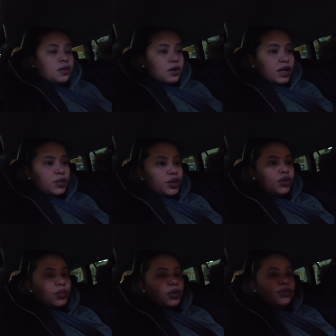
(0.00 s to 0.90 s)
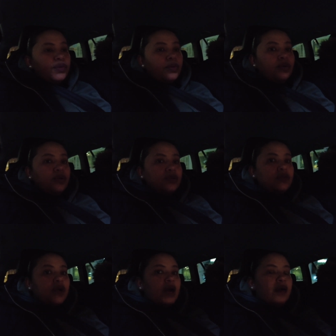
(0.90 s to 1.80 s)
correr para o aeroporto com o nosso
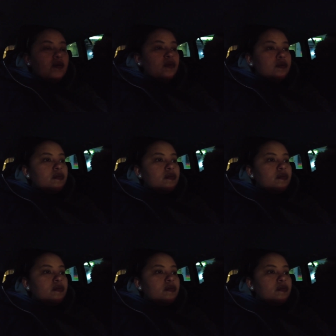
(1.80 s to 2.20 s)
carro,